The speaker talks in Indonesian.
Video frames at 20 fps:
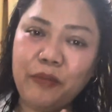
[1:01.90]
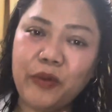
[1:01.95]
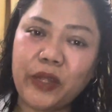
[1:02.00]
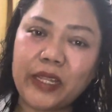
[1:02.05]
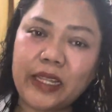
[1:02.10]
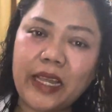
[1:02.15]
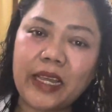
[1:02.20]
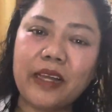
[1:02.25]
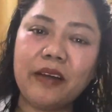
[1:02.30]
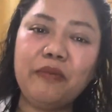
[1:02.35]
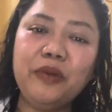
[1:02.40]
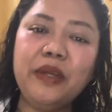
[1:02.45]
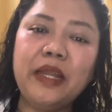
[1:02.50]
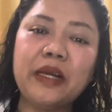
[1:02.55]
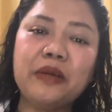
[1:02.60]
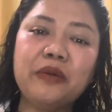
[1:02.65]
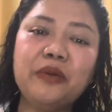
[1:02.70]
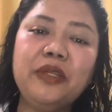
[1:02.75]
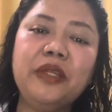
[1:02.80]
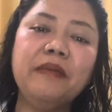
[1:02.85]
buat Kakak
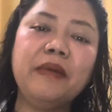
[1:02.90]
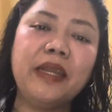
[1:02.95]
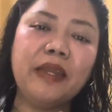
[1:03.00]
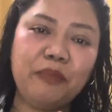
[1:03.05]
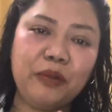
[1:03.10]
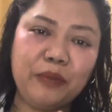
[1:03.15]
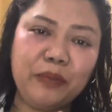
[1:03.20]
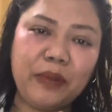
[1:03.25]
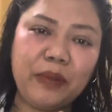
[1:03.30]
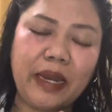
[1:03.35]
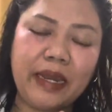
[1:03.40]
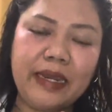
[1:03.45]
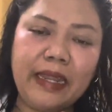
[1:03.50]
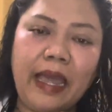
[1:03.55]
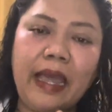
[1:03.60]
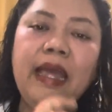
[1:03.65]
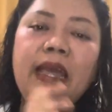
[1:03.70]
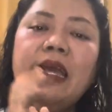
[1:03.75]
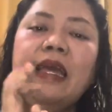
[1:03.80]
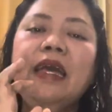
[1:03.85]
Bundaku dimanapun berada.